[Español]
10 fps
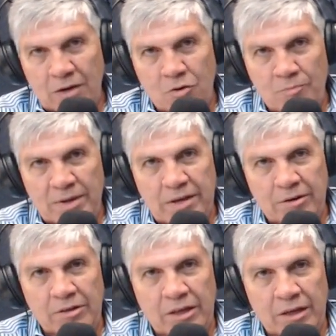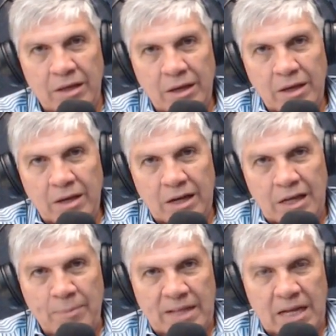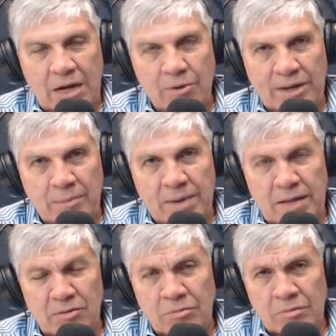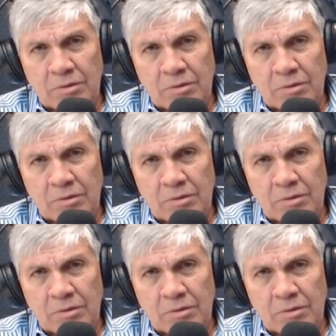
compañero de capitán Caguaripano,